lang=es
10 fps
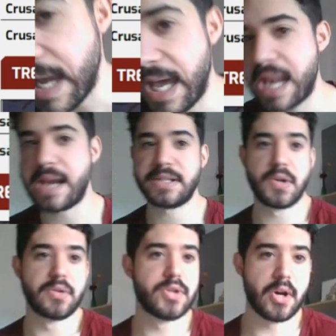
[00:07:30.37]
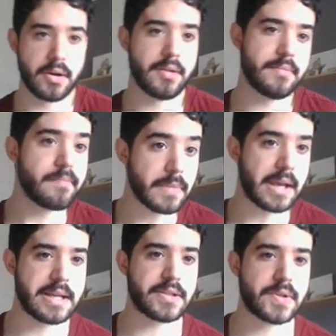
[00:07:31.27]
En general, yo,
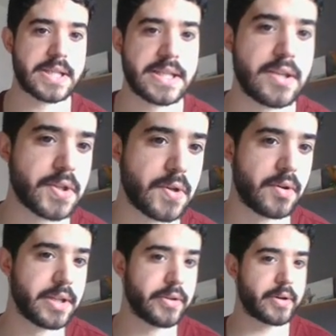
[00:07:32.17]
esto es así, yo estoy contento